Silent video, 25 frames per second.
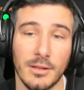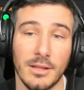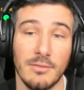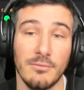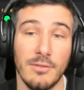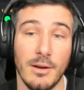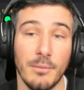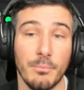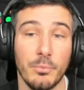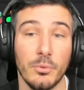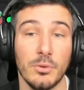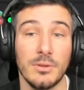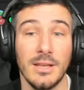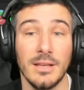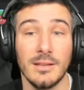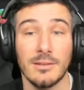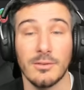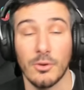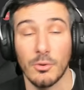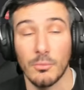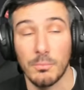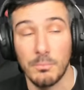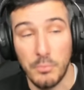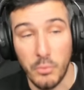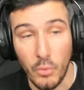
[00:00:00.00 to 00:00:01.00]
qu'il va
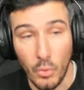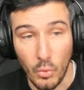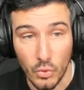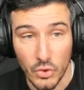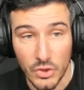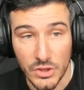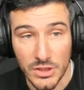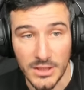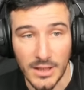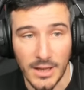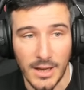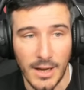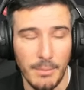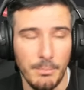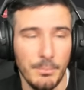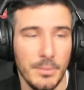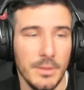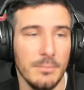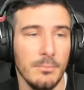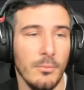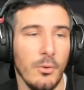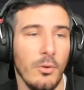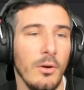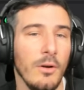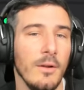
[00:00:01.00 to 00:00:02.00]
peut-être plonger
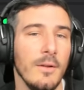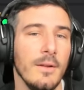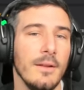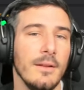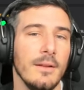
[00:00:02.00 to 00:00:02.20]
rapidement